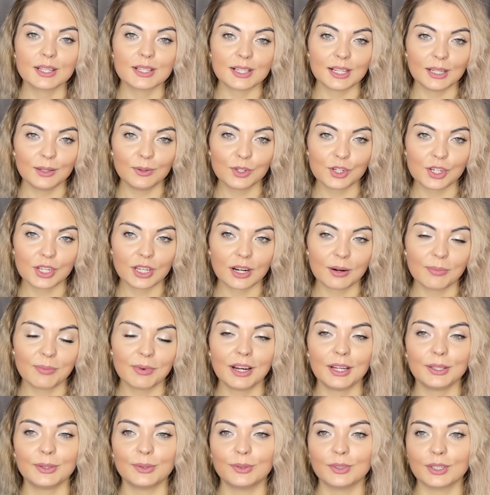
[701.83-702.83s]
Следующий
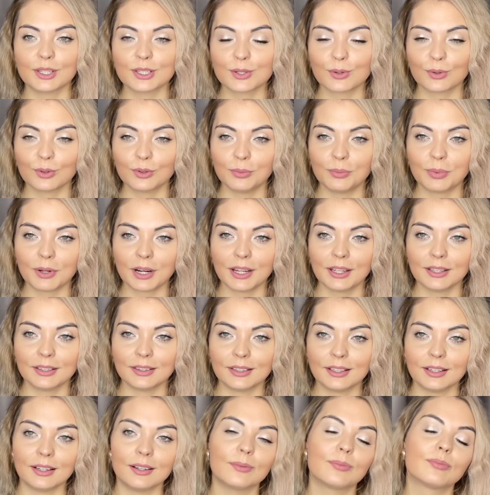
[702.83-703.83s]
аромат у нас от
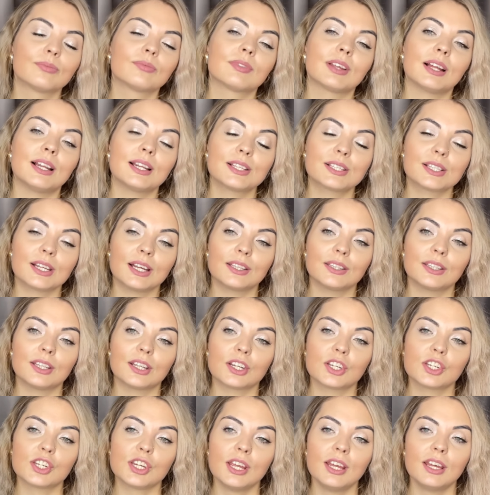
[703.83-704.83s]
бренда Александр
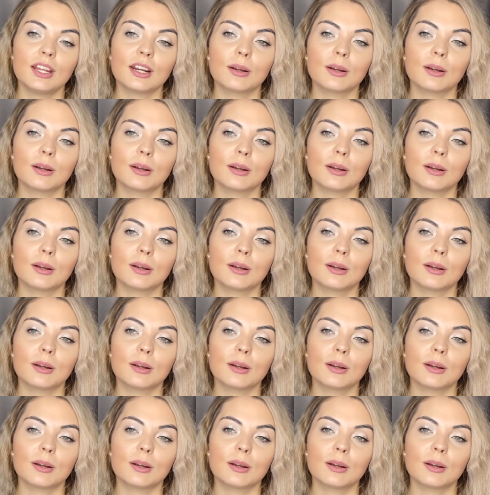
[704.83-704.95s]
Джей.